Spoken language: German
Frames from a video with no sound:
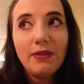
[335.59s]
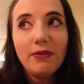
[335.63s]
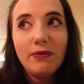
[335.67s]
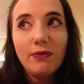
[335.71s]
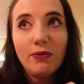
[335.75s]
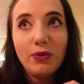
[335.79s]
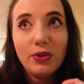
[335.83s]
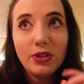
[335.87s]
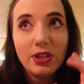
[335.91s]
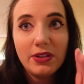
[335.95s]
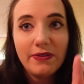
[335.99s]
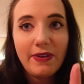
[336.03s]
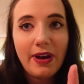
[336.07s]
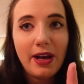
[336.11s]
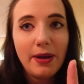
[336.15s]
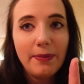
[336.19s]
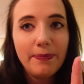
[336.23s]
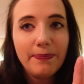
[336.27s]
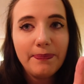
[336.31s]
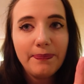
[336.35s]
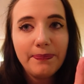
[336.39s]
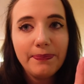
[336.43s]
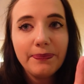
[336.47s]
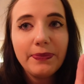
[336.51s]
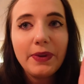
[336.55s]
Für zwei.
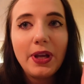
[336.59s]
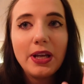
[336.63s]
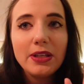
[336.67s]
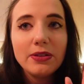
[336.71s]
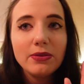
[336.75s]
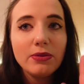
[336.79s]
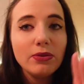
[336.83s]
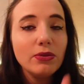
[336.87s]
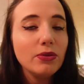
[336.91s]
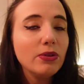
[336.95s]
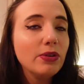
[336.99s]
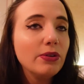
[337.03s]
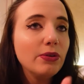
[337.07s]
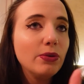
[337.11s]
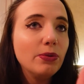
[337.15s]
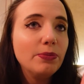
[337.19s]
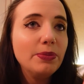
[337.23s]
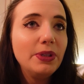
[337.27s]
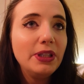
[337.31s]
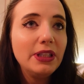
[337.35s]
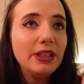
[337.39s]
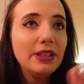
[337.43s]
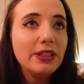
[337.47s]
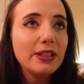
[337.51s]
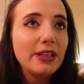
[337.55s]
Also um, um
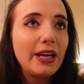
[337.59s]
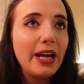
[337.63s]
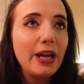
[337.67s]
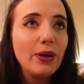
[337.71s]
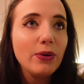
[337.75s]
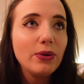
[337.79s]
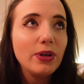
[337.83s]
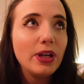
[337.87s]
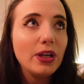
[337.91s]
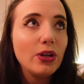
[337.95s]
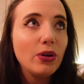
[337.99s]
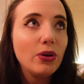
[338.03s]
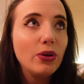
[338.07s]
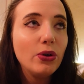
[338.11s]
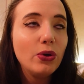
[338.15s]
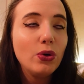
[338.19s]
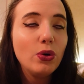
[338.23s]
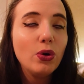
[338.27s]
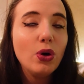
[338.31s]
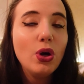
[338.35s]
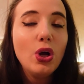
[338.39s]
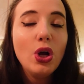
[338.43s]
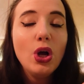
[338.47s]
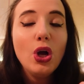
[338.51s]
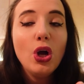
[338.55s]
die 300
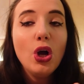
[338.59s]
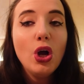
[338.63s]
Euro